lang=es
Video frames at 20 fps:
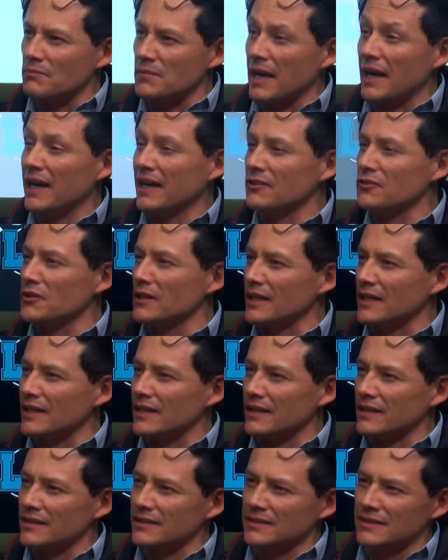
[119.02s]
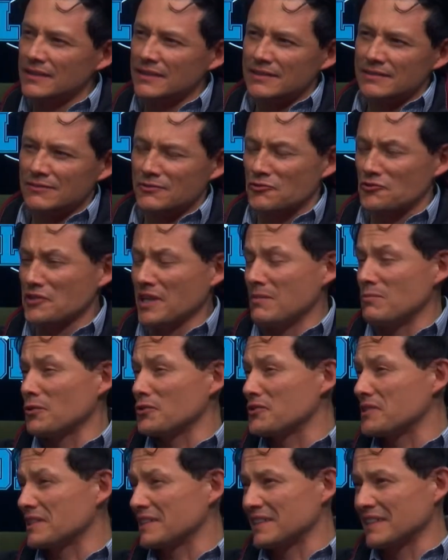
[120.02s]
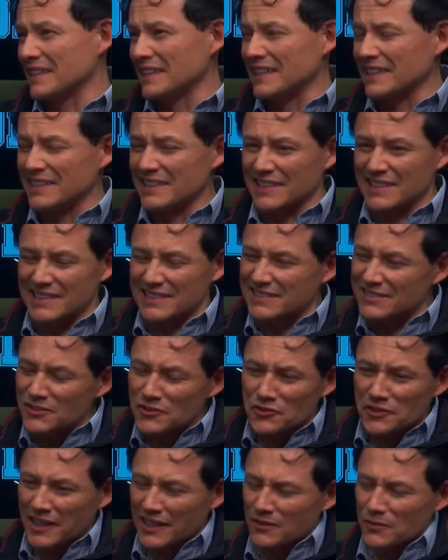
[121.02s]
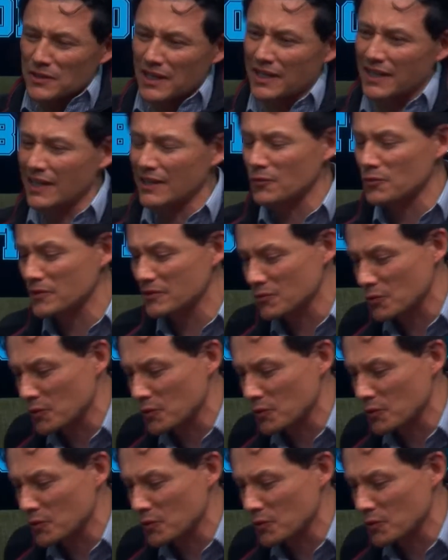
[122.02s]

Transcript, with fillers: viajando a no sé, a Monterrey, a, no sé, alguna, algún